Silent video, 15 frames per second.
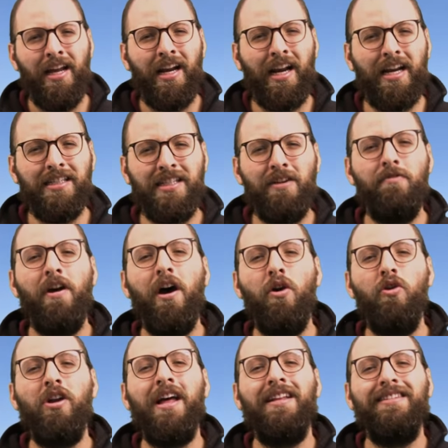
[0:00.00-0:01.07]
Recibe
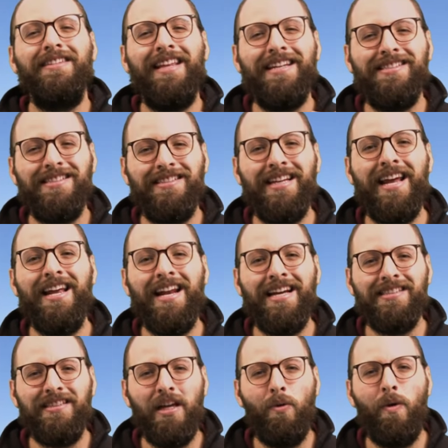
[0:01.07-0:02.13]
ahora
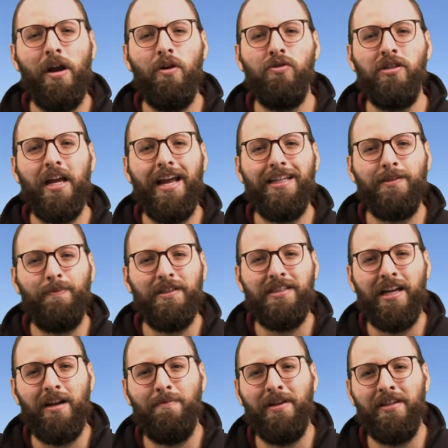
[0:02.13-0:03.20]
decenas de vuelos
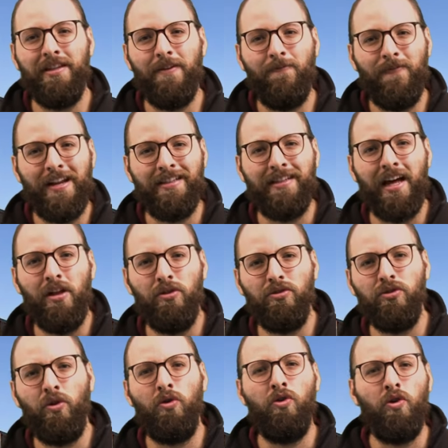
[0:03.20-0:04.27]
especialmente
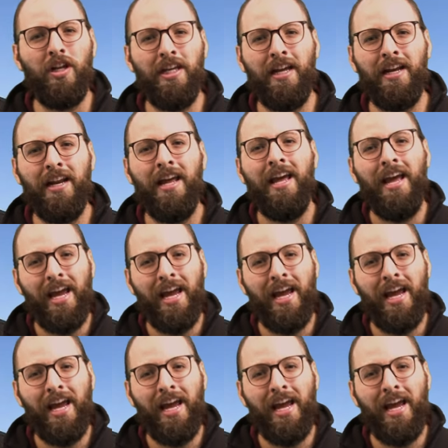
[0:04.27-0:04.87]
fletados con origen